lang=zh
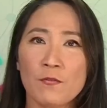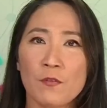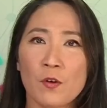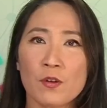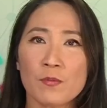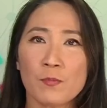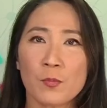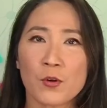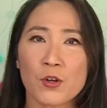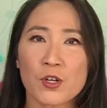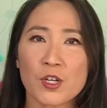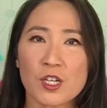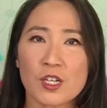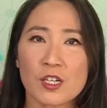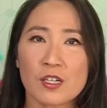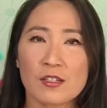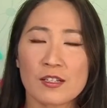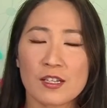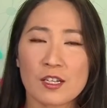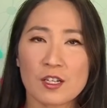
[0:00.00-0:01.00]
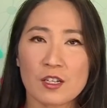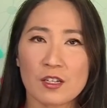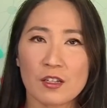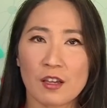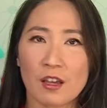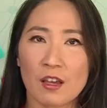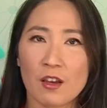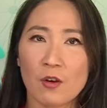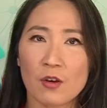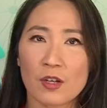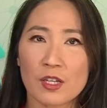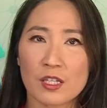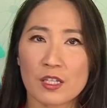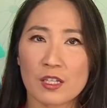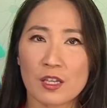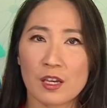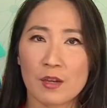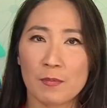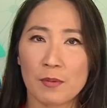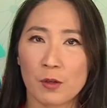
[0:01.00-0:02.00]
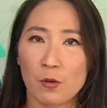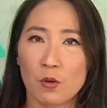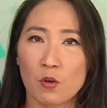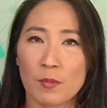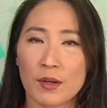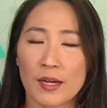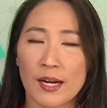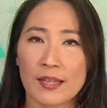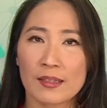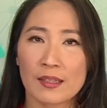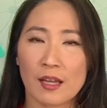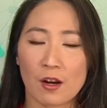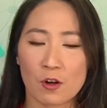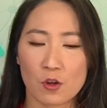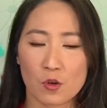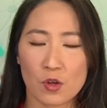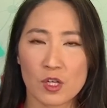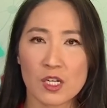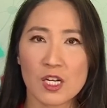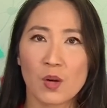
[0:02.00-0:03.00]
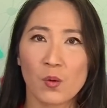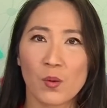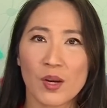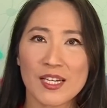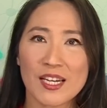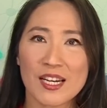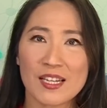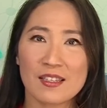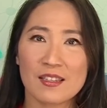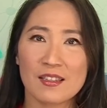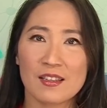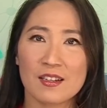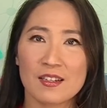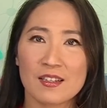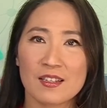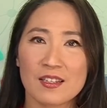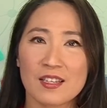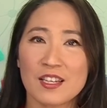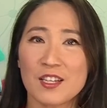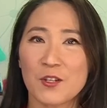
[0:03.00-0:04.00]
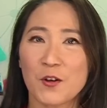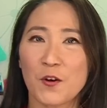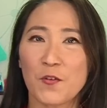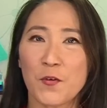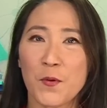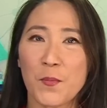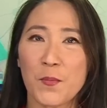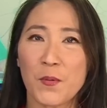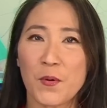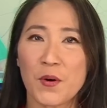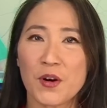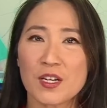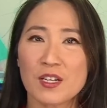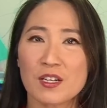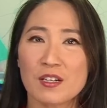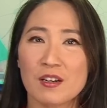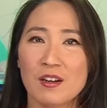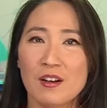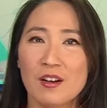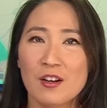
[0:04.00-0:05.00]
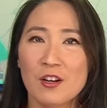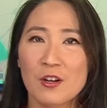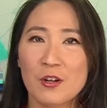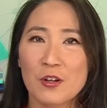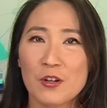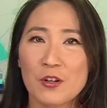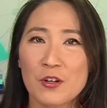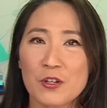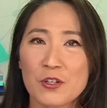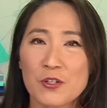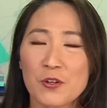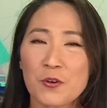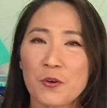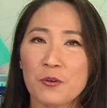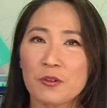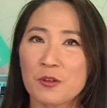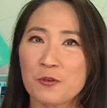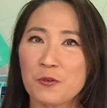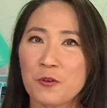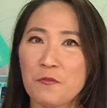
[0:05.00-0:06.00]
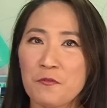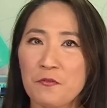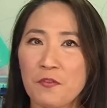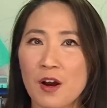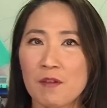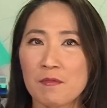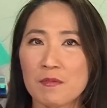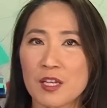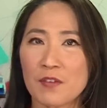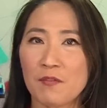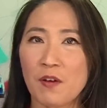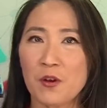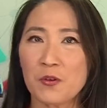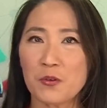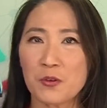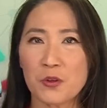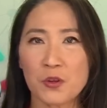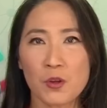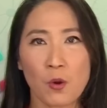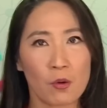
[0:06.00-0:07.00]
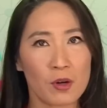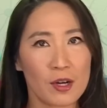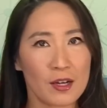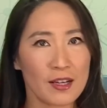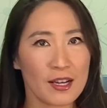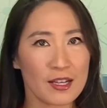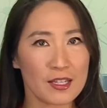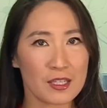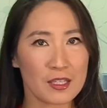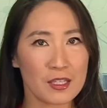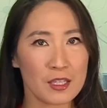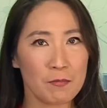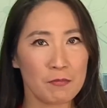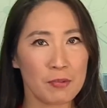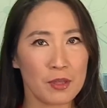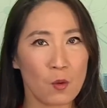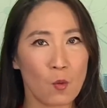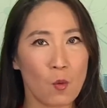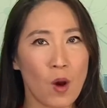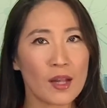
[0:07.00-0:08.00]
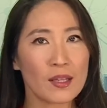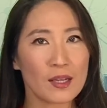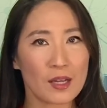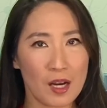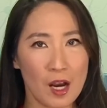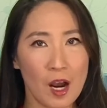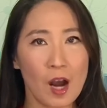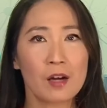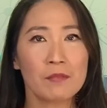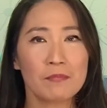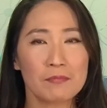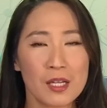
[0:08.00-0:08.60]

峰博士，其实也有一些评论我们看到说，认为这次的气球风波是。中共的军方、解放军有人给习近平挖的坑。